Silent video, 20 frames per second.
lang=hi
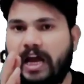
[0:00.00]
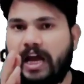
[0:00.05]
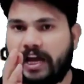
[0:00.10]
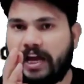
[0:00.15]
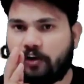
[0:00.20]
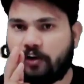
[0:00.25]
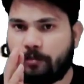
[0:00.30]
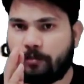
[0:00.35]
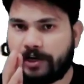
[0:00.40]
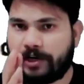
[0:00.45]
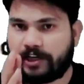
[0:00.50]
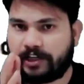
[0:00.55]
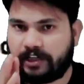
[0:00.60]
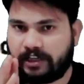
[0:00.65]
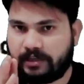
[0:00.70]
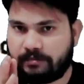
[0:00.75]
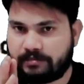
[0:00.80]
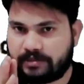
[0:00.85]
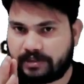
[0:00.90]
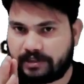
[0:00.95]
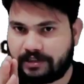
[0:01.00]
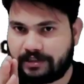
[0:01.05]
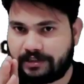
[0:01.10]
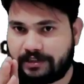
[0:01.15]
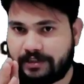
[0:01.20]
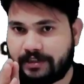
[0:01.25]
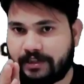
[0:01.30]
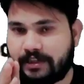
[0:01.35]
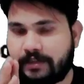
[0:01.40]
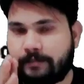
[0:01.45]
एग्रोबैक्टीरियम से
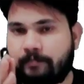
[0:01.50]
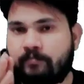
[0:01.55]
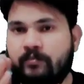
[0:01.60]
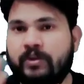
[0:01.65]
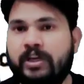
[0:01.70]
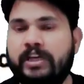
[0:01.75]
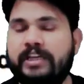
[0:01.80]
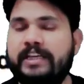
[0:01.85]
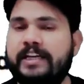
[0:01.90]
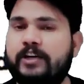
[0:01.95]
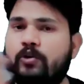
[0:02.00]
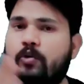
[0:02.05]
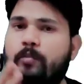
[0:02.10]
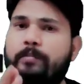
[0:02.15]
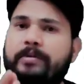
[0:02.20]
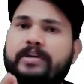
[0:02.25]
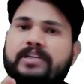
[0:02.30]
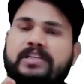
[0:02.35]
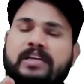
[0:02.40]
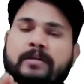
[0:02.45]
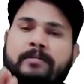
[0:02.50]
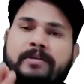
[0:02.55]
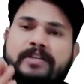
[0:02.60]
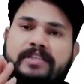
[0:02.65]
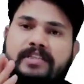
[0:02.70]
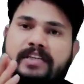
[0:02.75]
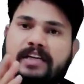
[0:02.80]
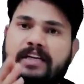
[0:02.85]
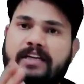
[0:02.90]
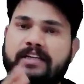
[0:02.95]
रिलेटेड है ये टॉपिक्स
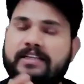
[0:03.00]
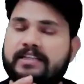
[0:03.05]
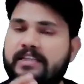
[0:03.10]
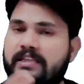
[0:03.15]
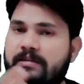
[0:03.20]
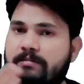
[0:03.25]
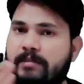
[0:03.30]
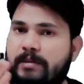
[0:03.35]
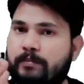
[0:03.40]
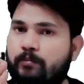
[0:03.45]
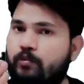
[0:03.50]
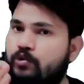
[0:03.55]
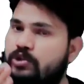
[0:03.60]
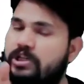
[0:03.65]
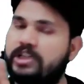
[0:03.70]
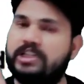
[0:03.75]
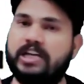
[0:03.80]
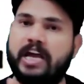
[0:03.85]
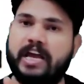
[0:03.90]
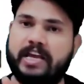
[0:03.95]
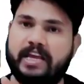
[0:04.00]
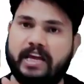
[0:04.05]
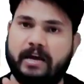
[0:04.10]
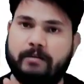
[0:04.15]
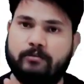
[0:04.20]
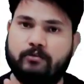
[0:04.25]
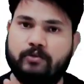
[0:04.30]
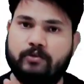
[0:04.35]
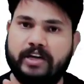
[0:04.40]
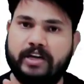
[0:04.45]
हमेशा इसी में पूछे जाएंगे
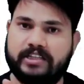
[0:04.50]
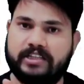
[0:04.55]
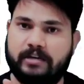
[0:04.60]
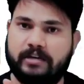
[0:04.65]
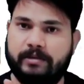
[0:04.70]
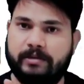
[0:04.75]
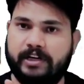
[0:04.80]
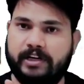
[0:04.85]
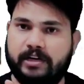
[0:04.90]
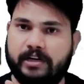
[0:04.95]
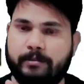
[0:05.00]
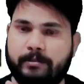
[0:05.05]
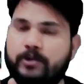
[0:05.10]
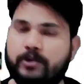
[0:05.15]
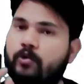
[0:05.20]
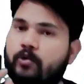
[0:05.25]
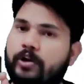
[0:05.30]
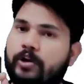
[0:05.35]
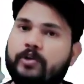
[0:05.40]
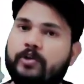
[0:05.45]
आपको एस आर बी नेट में यो